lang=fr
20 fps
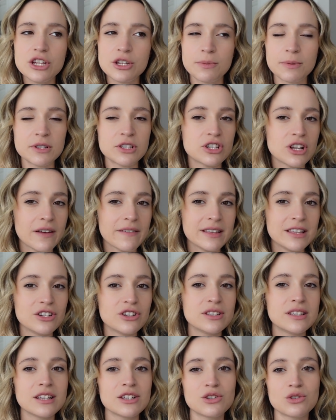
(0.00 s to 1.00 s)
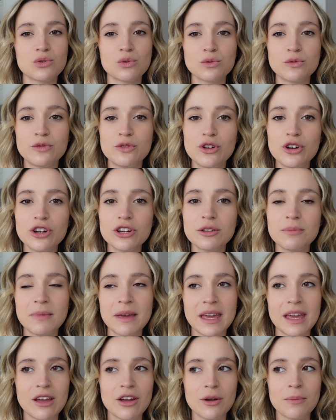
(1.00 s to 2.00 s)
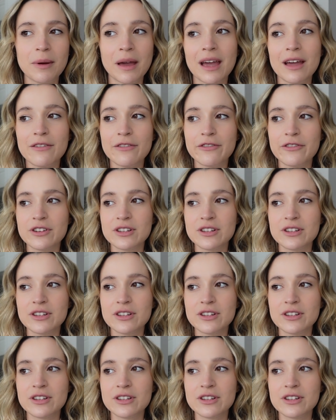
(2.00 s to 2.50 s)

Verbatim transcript: Je sais pas si je l'avais déjà dit dans un autre vlog, mais euh, bref,